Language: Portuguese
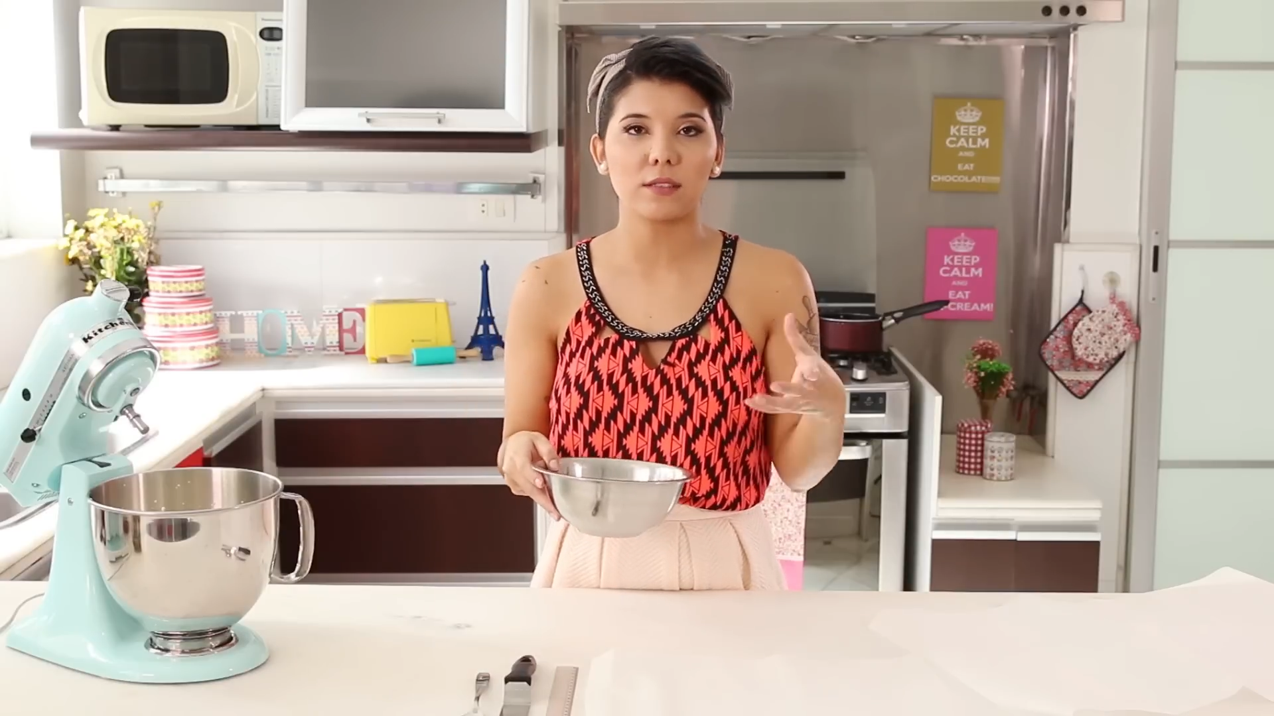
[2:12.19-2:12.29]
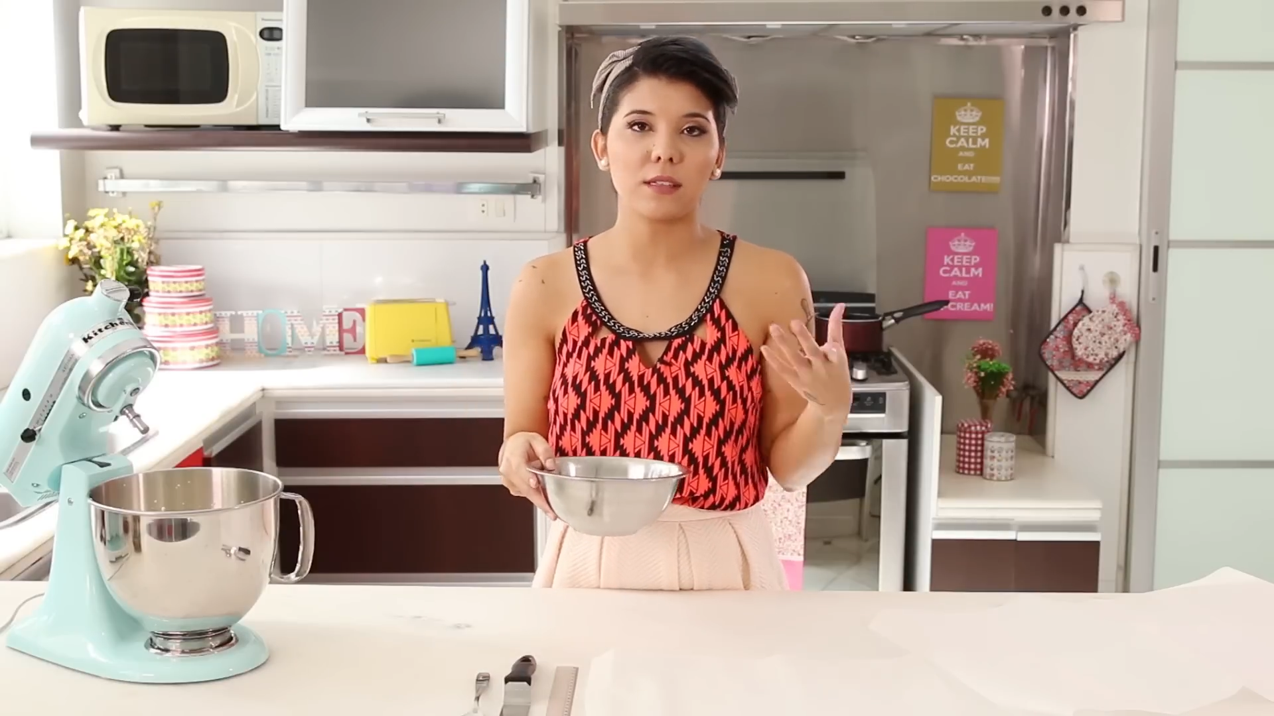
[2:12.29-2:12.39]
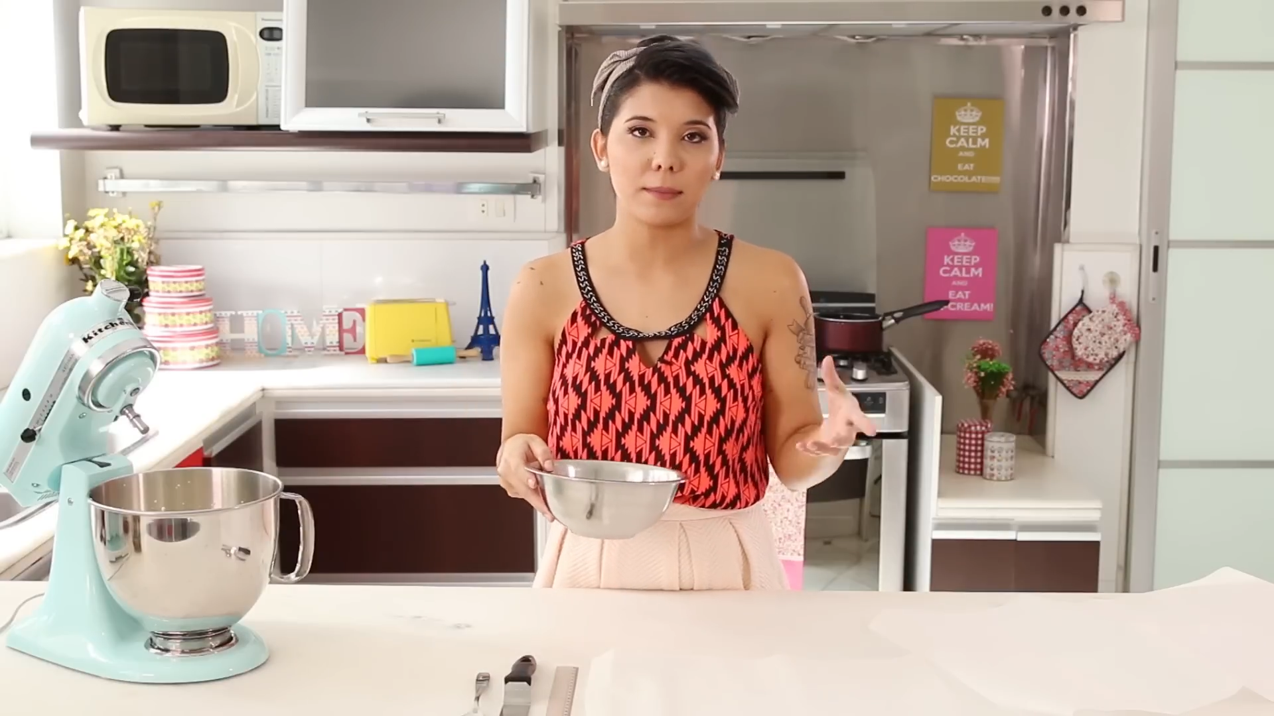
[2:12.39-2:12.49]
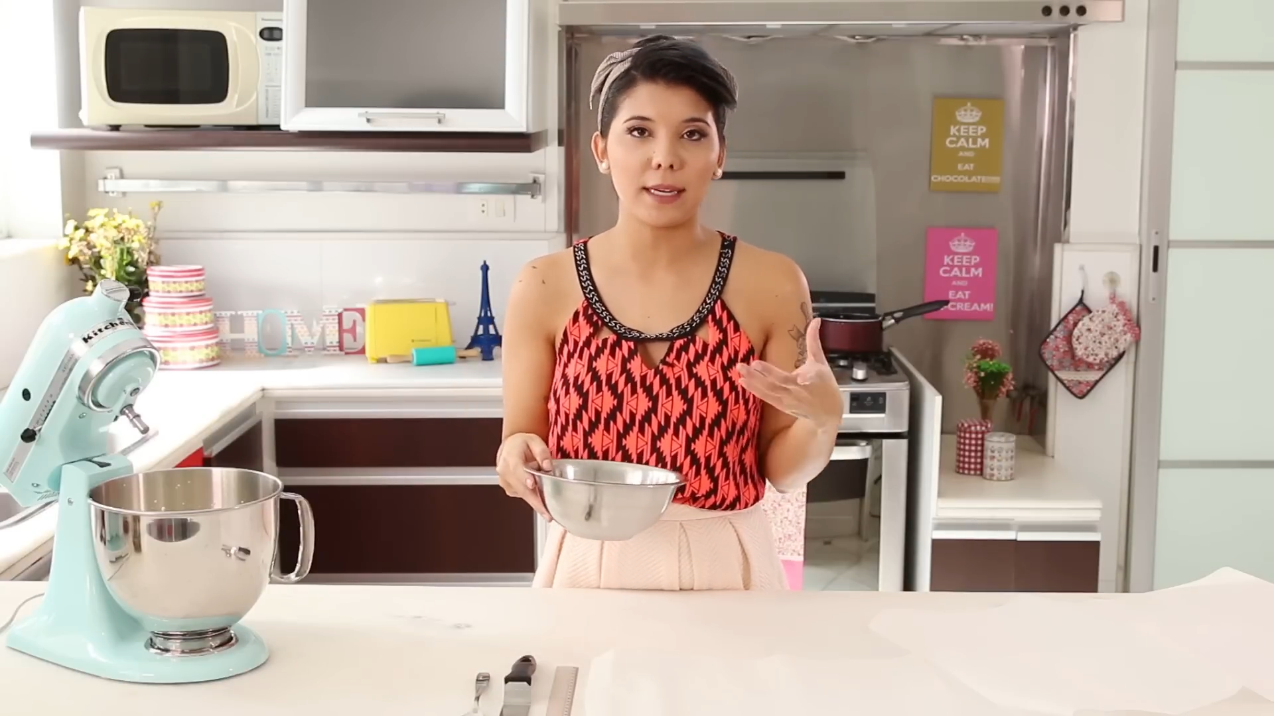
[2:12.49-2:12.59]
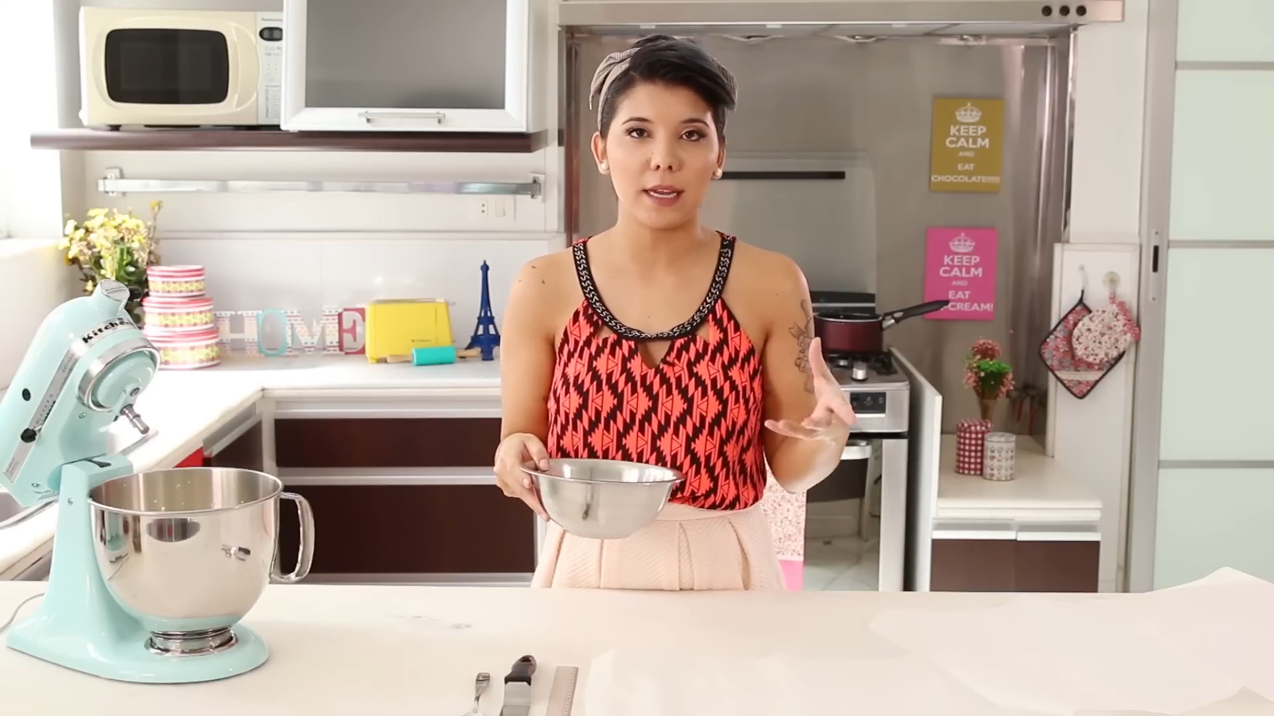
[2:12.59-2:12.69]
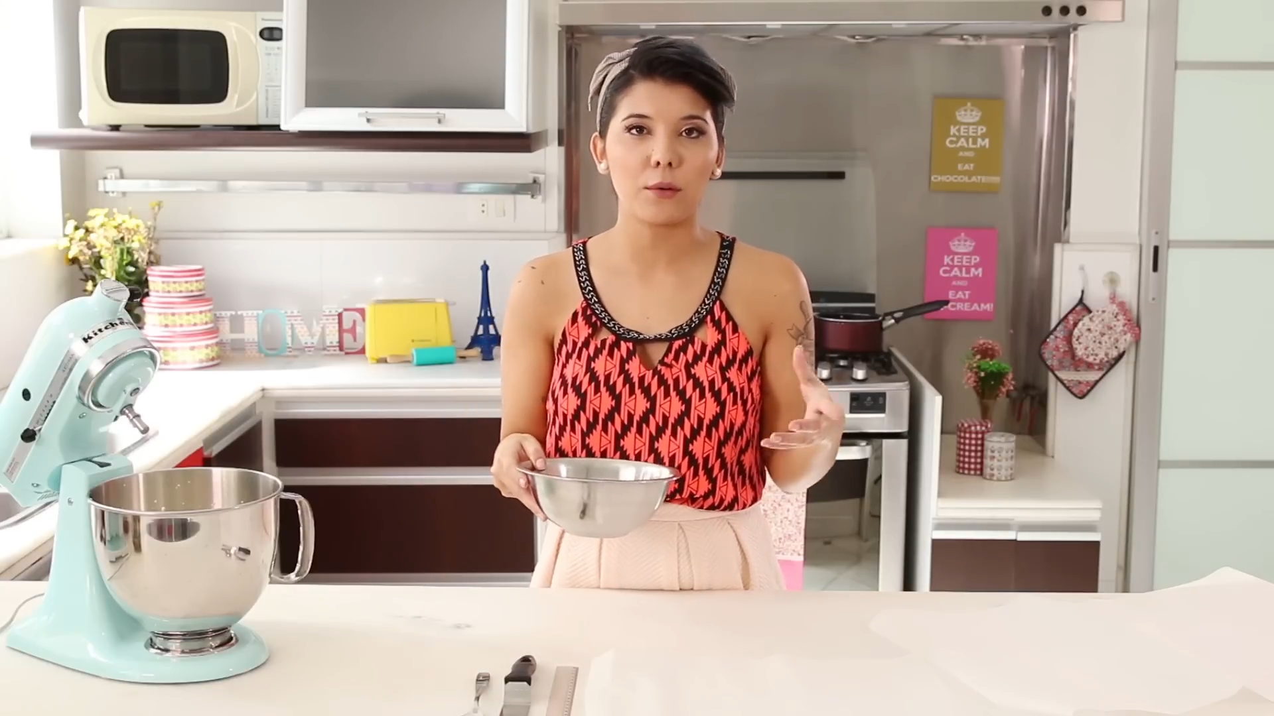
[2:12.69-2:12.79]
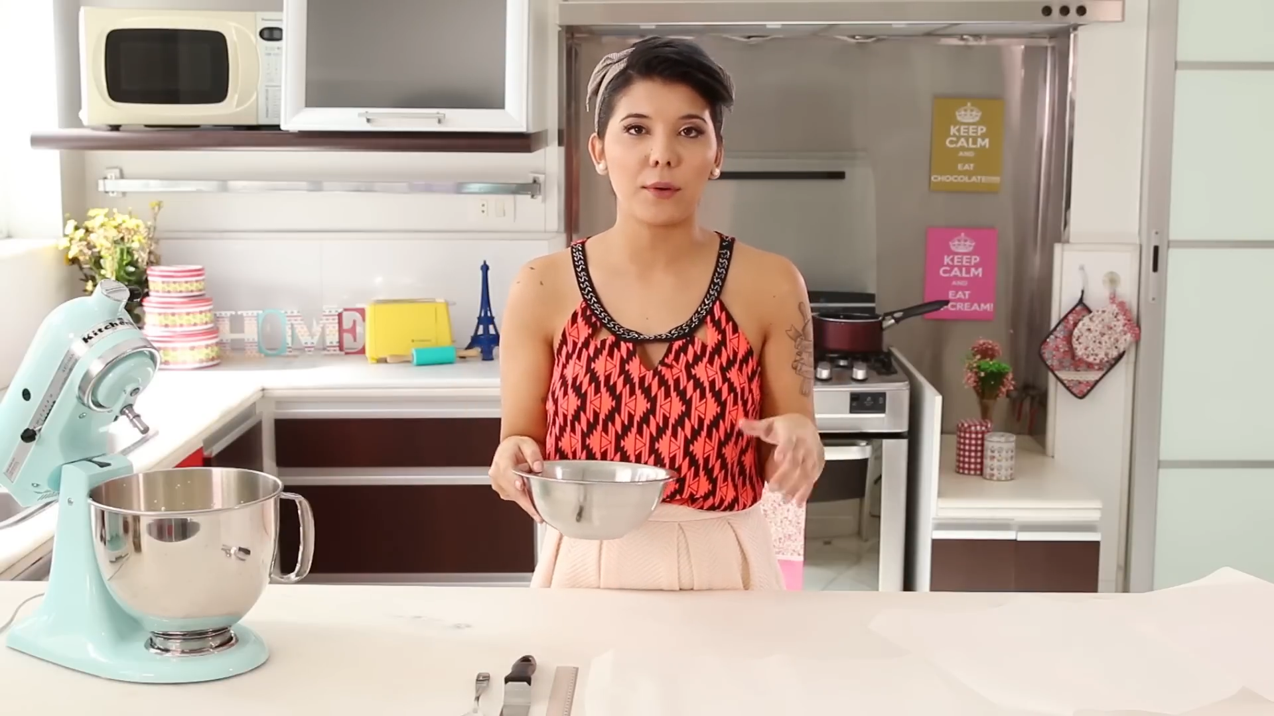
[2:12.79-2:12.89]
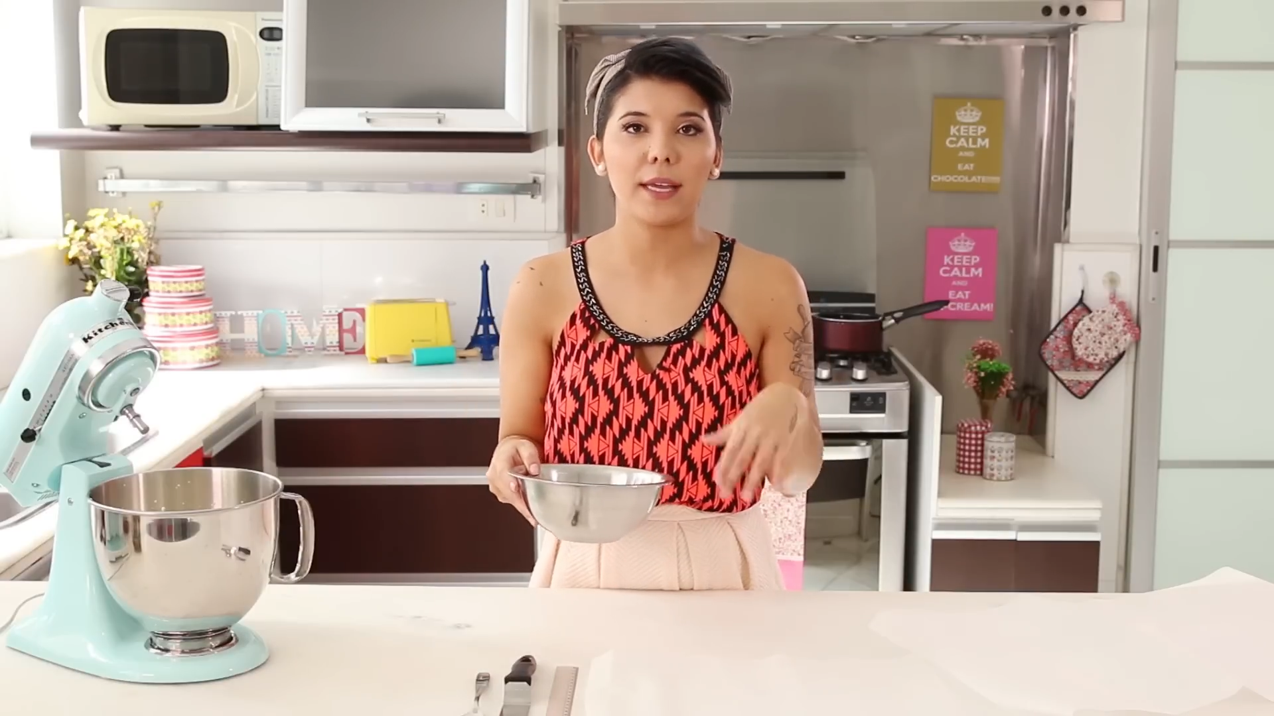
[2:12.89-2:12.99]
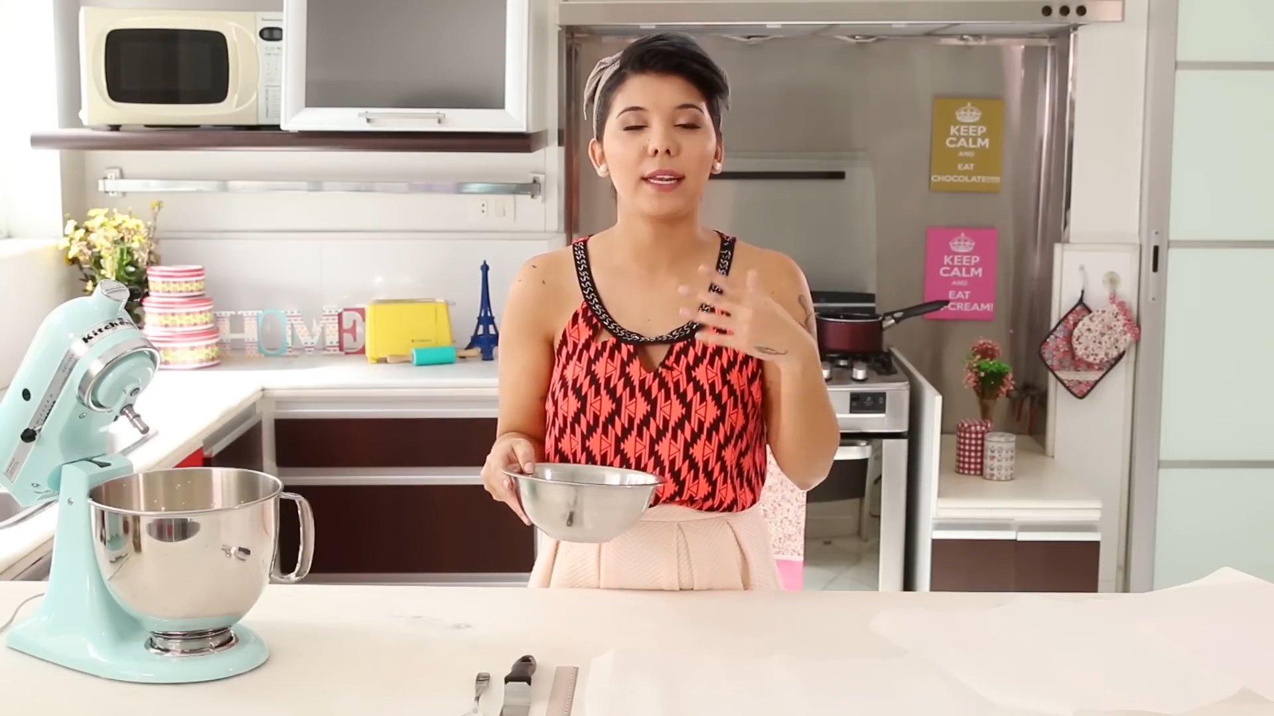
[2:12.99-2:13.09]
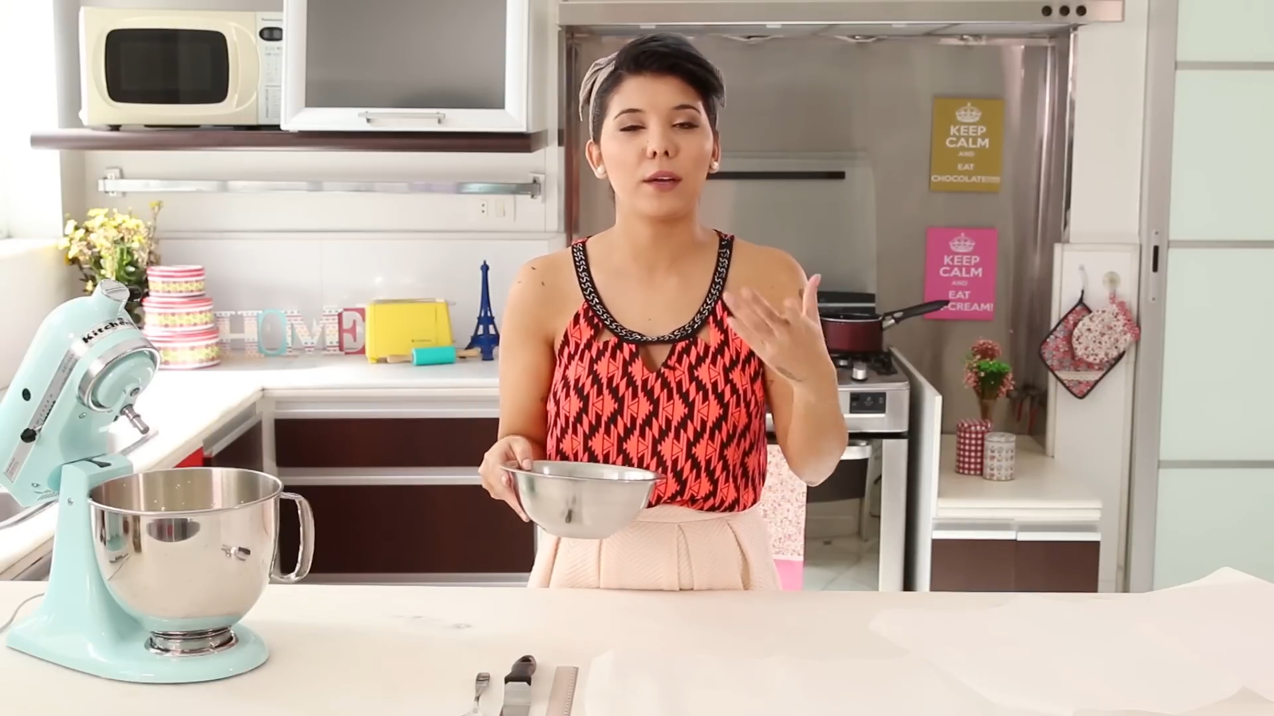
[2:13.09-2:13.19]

trabalhar com ele,